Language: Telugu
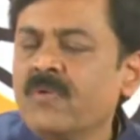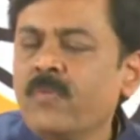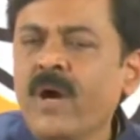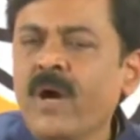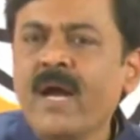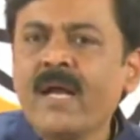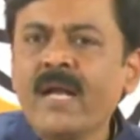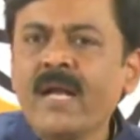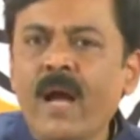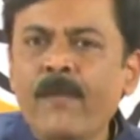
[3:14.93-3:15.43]

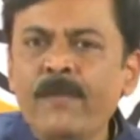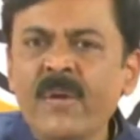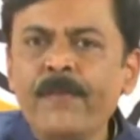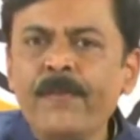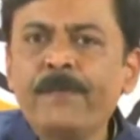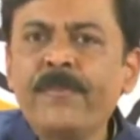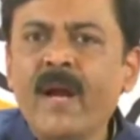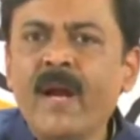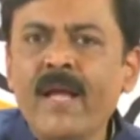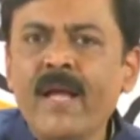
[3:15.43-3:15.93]
వారి
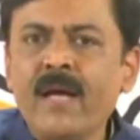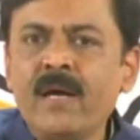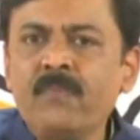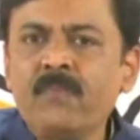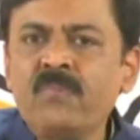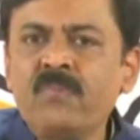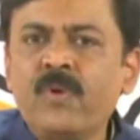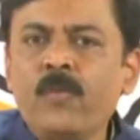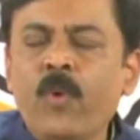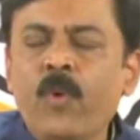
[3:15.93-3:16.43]
అభిప్రాయం
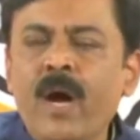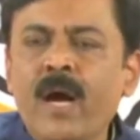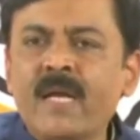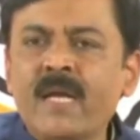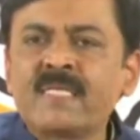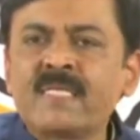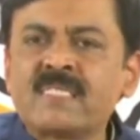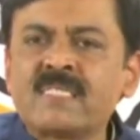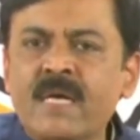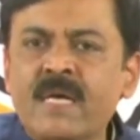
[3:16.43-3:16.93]

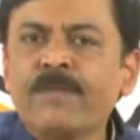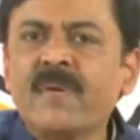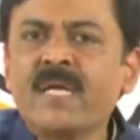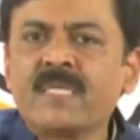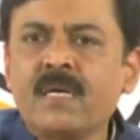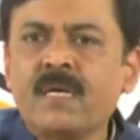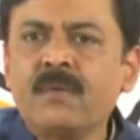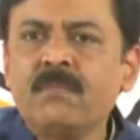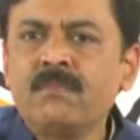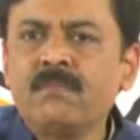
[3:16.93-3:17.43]
వారి
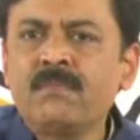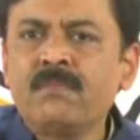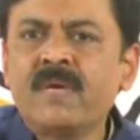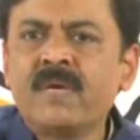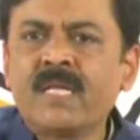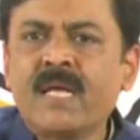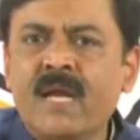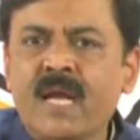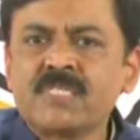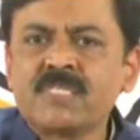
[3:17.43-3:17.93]
సమ్మతం
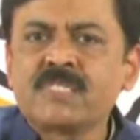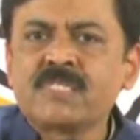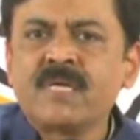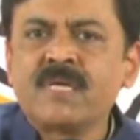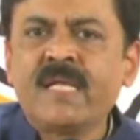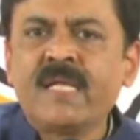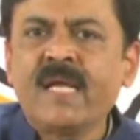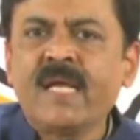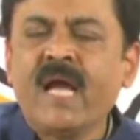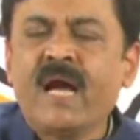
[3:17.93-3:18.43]
మన
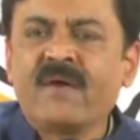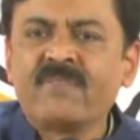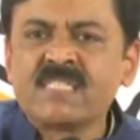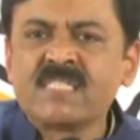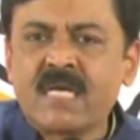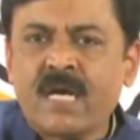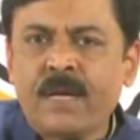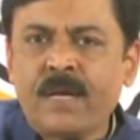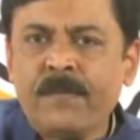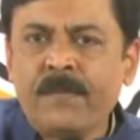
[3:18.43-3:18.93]
రాష్ట్రానికి
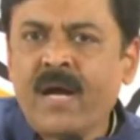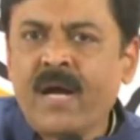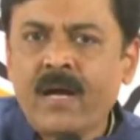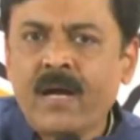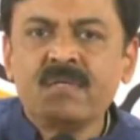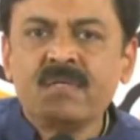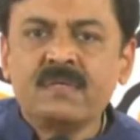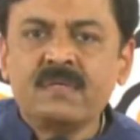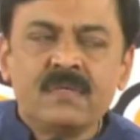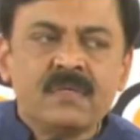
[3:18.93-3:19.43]
అవసరమా
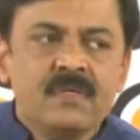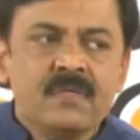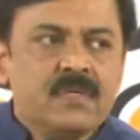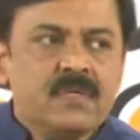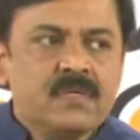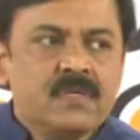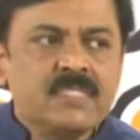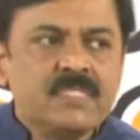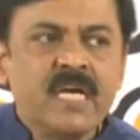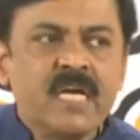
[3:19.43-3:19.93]

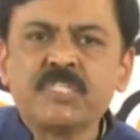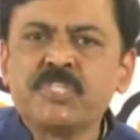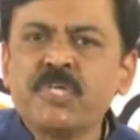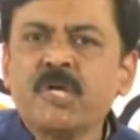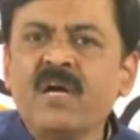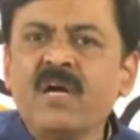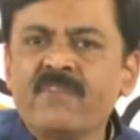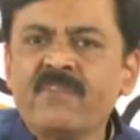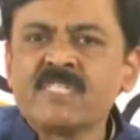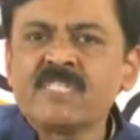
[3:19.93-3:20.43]

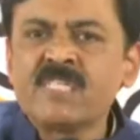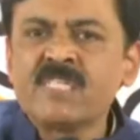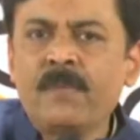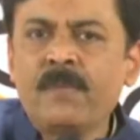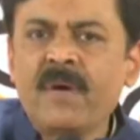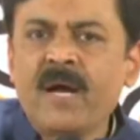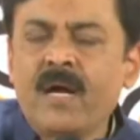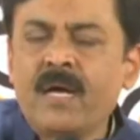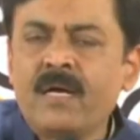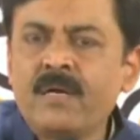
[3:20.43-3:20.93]
చర్చకు
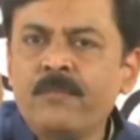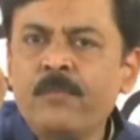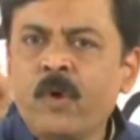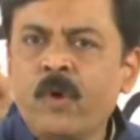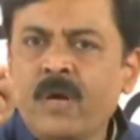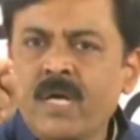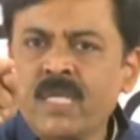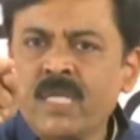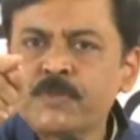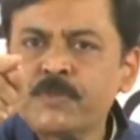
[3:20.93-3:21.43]
అవసరమా
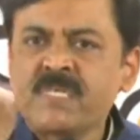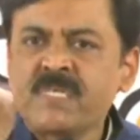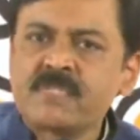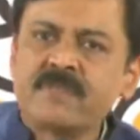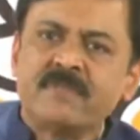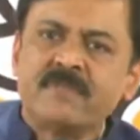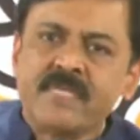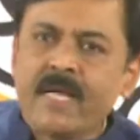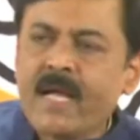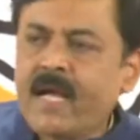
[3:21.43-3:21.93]
బుగ్గన
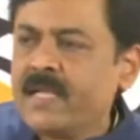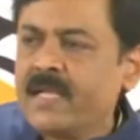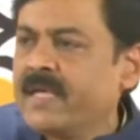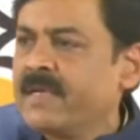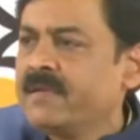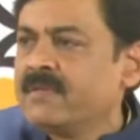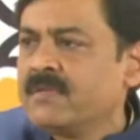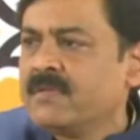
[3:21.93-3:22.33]
స్పష్టం చేయాలి